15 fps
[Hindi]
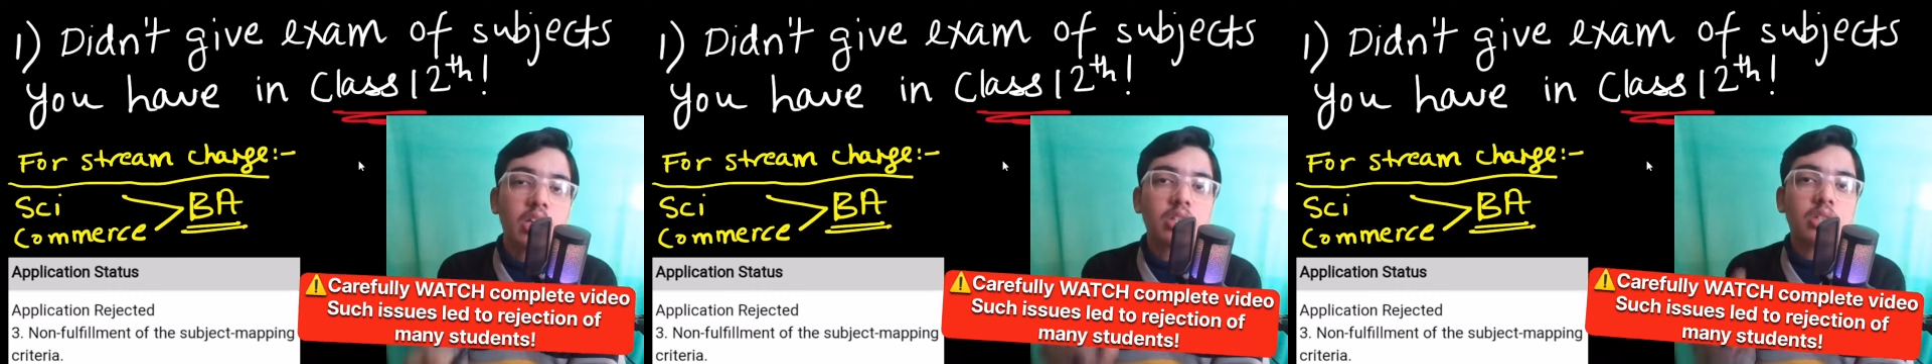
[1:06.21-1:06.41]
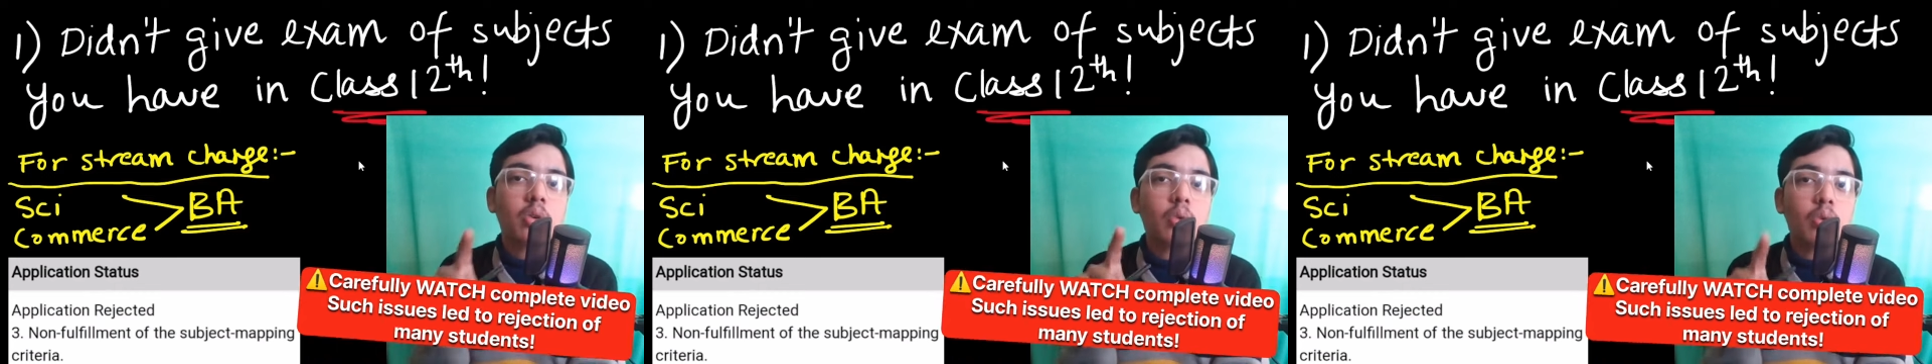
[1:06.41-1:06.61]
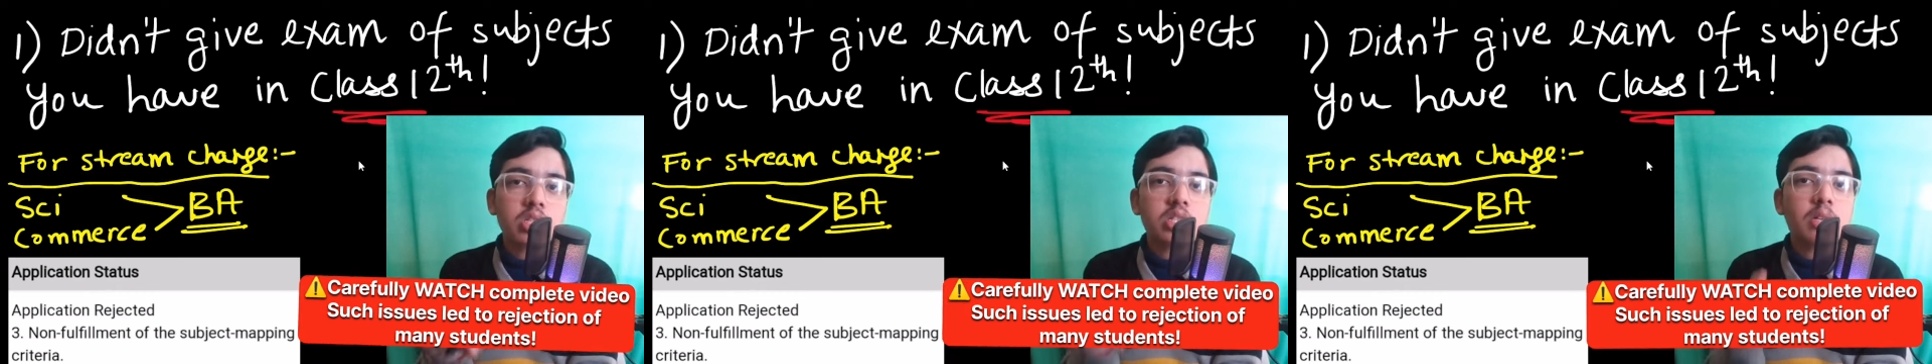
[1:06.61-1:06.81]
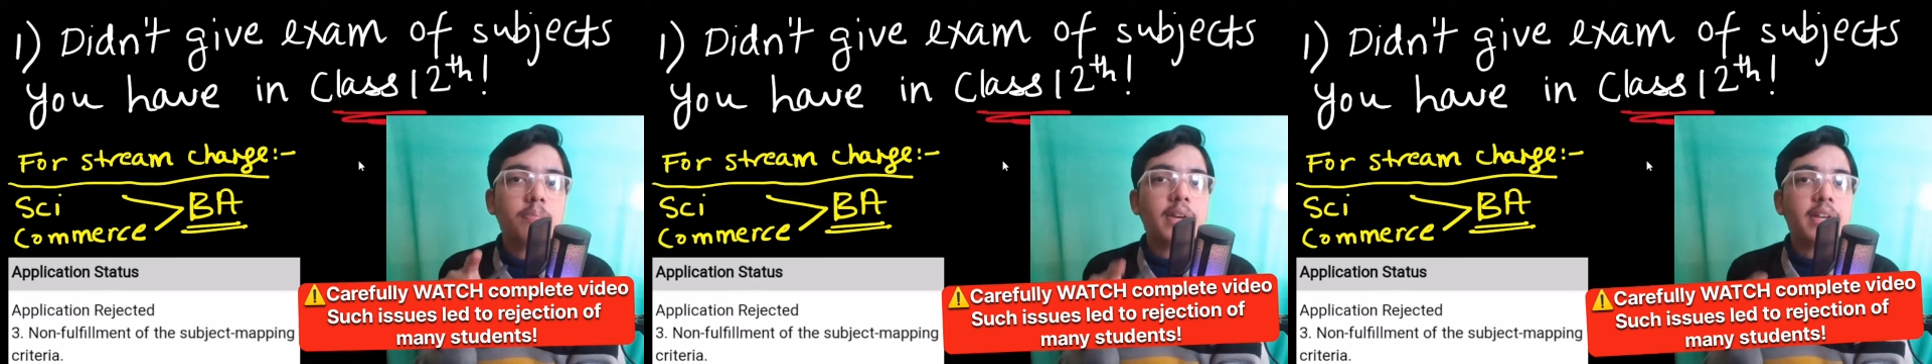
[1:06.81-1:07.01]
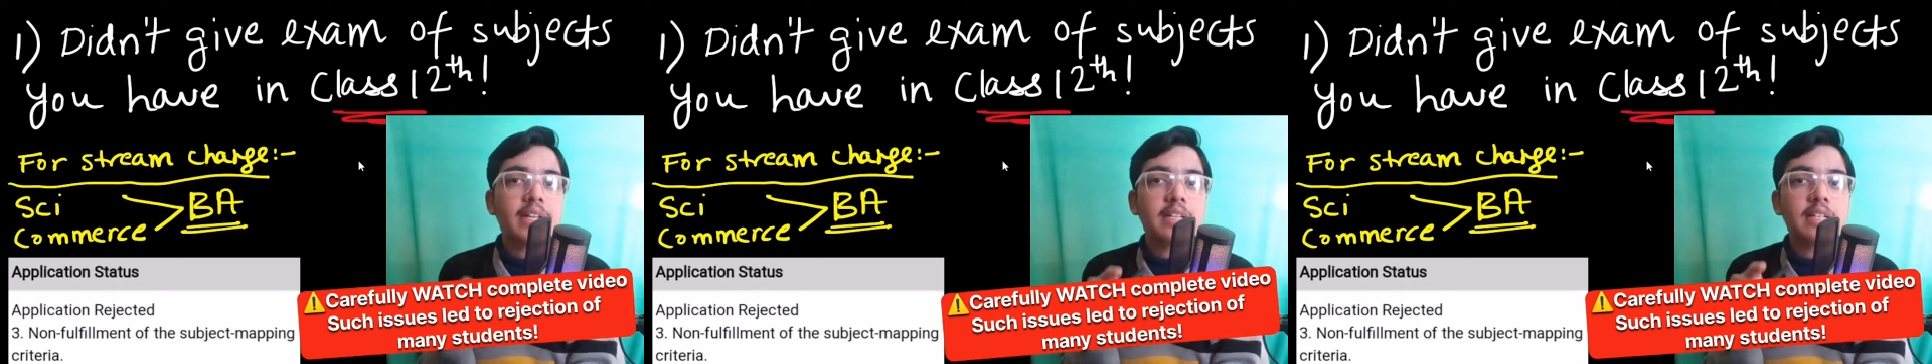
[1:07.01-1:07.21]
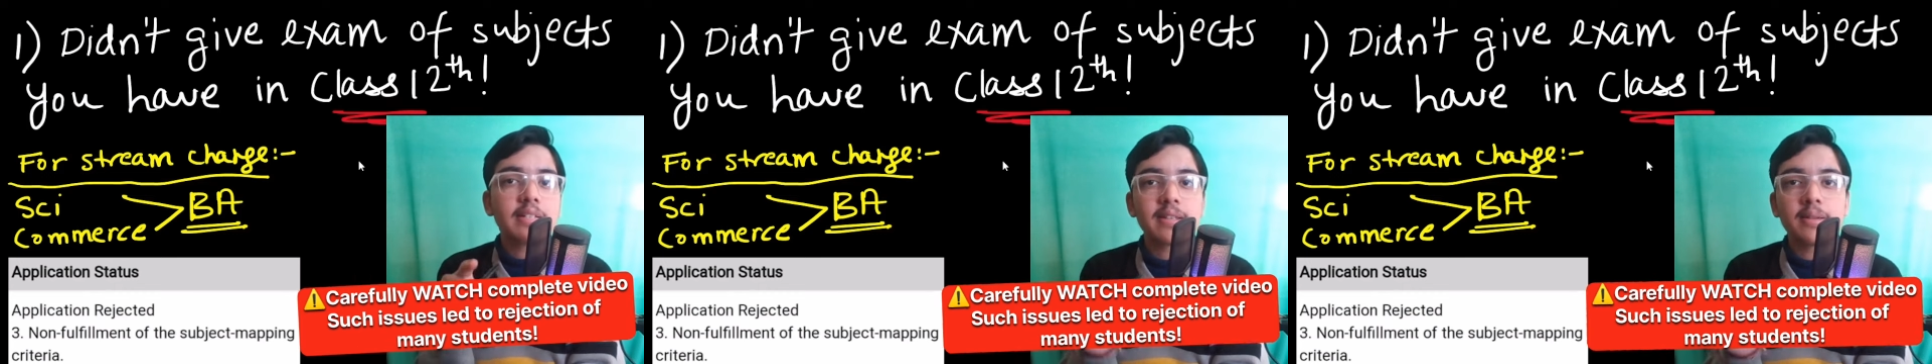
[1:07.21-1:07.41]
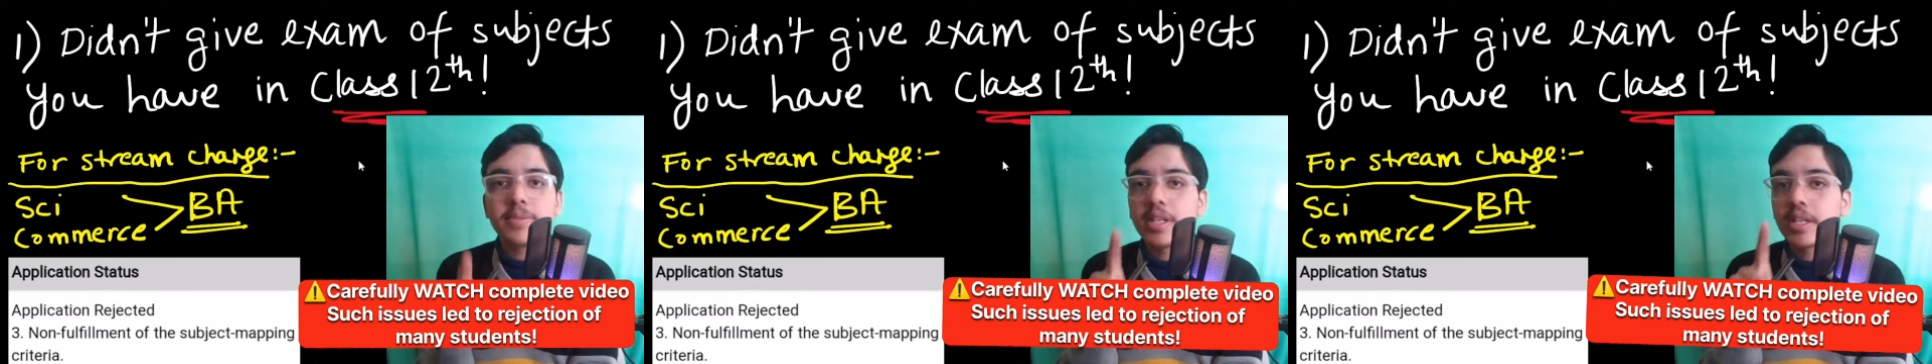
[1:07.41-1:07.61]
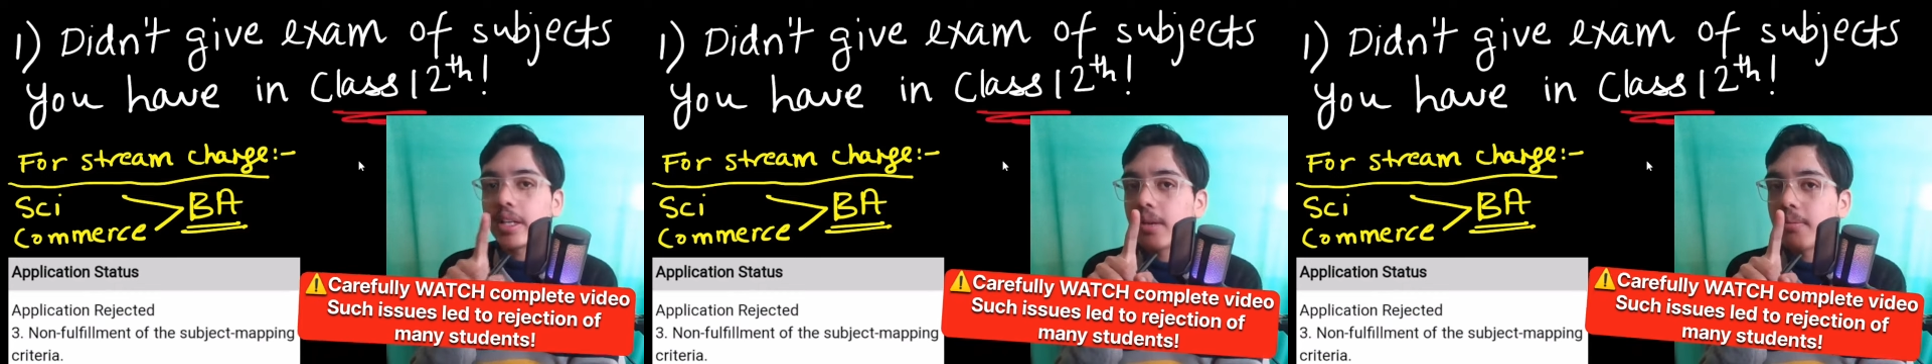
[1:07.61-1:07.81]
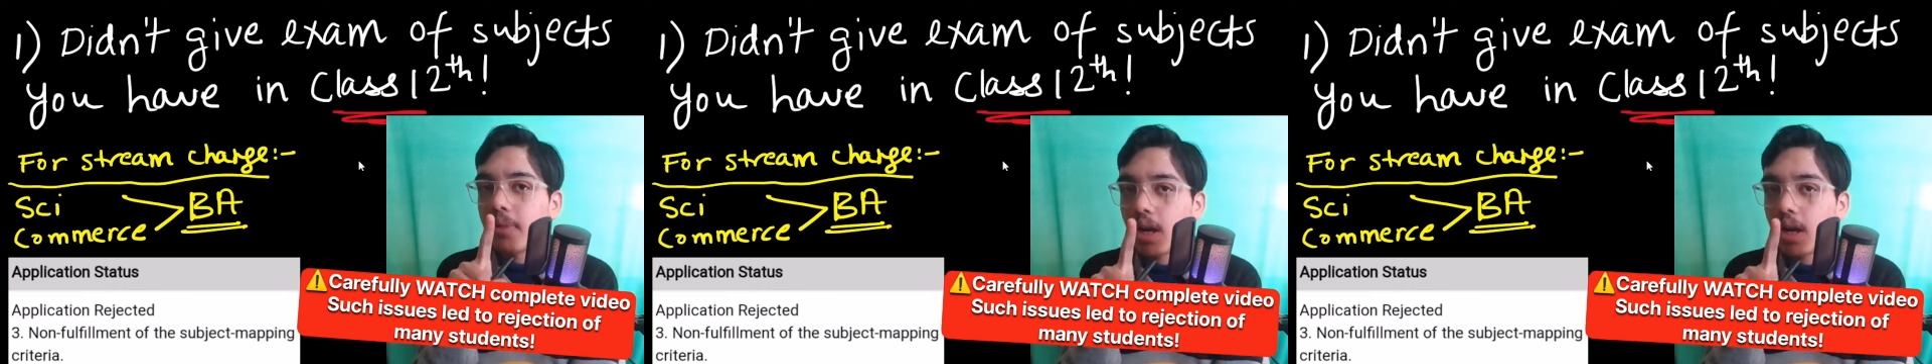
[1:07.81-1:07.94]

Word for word: तो उस पर्टिकुलर सब्जेक्ट के